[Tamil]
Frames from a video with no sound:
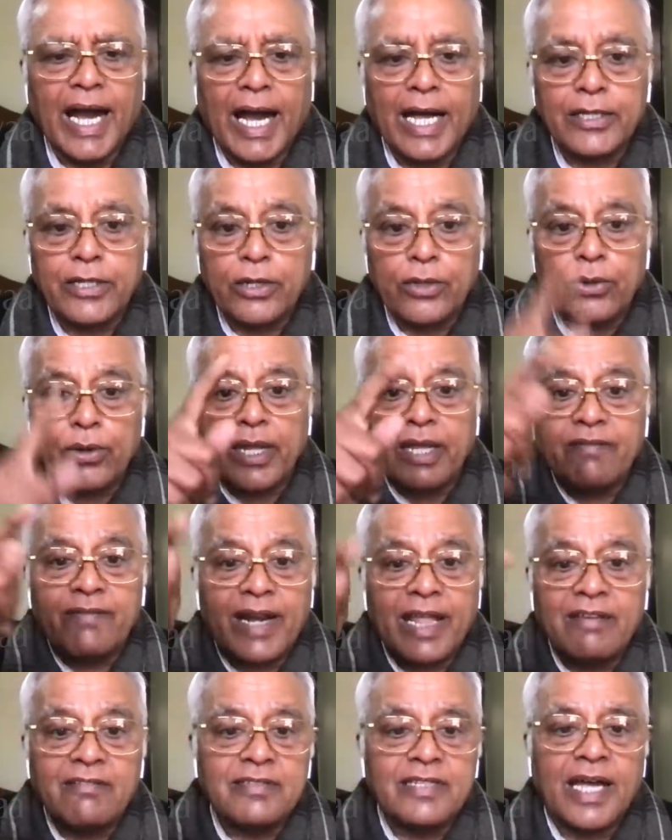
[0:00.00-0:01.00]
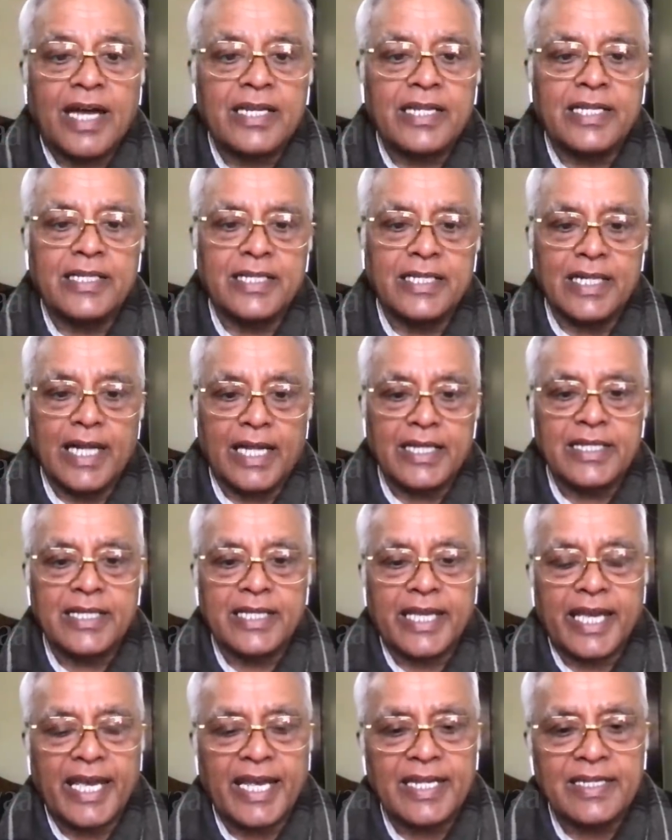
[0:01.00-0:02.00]
அதனுடைய விளைவுதான் இது அது
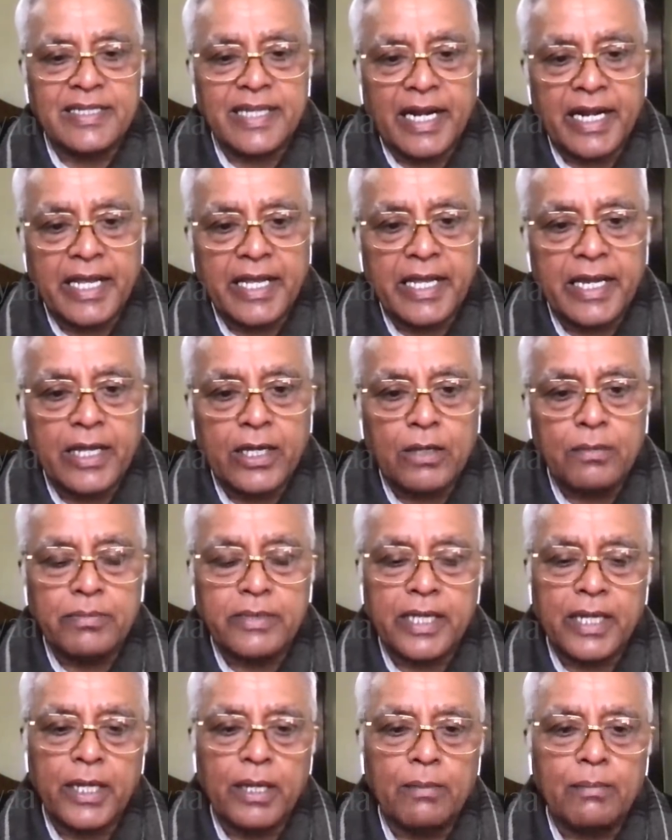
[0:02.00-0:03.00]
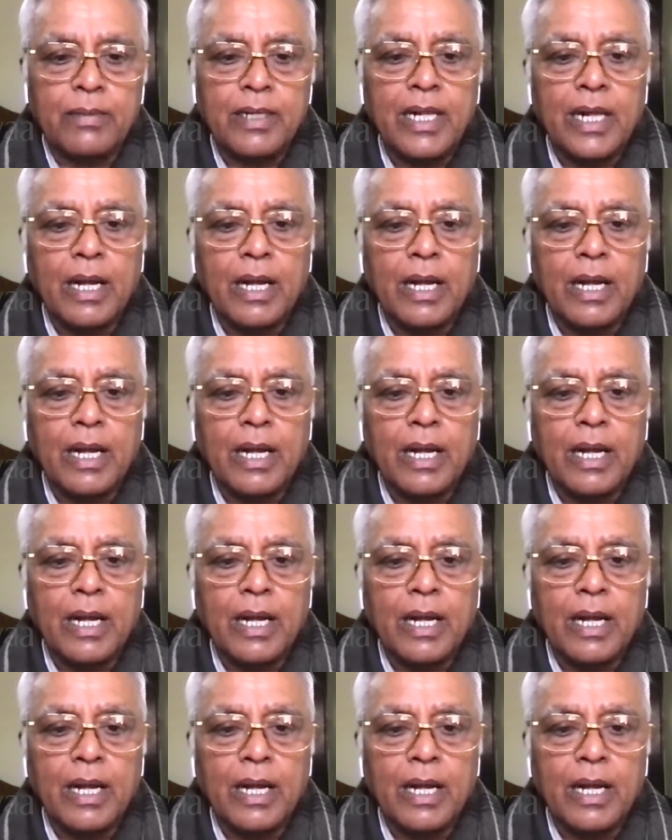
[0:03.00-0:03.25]
கே எஸ் அழகிரிக்கும் தெரியும்